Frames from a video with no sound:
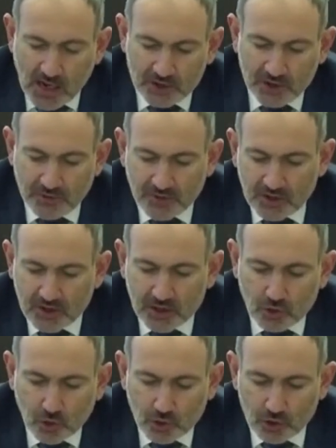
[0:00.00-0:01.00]

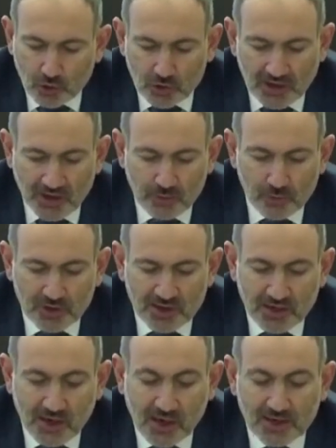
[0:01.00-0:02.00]
Очевидно и то, что
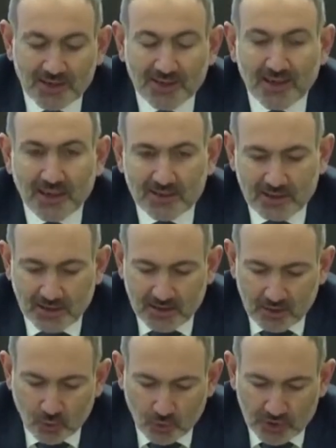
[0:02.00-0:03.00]
требуется координация
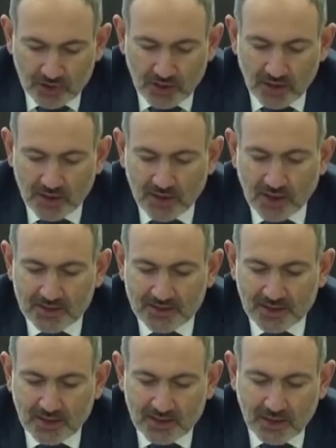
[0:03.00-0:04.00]
и усилий и
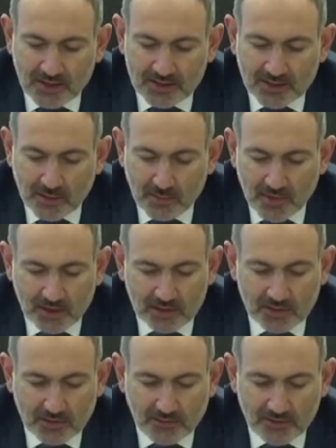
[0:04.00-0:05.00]
консолидация мер
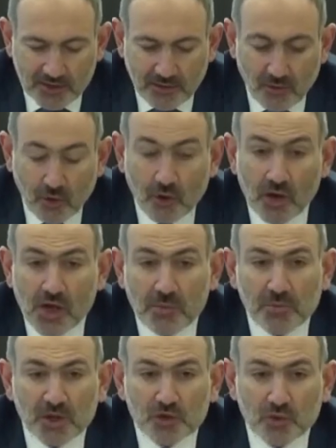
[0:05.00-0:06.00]
всего
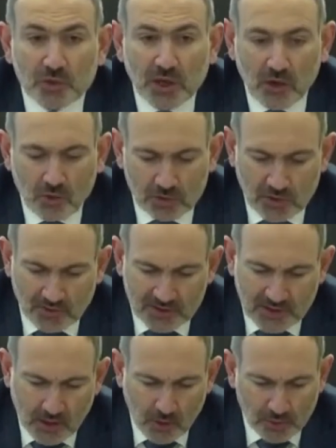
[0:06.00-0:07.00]

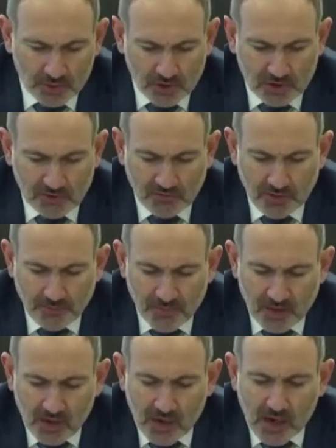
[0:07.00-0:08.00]
международного сообщества.
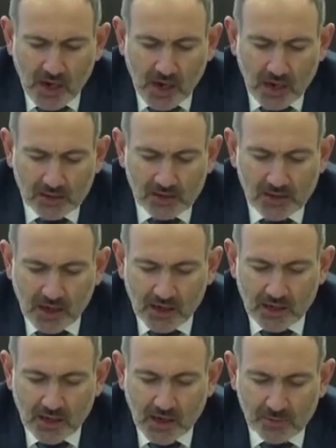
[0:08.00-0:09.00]

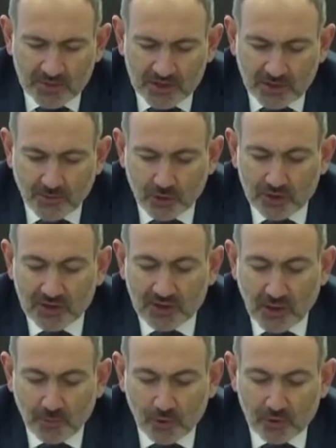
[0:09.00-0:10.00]
Однако, как мы сегодня
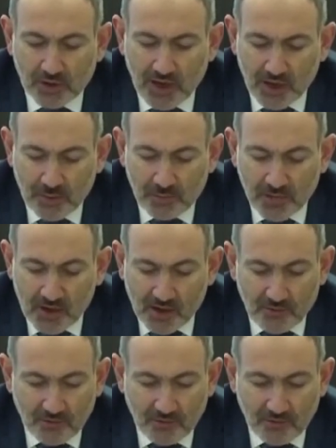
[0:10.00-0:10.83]
наблюдаем –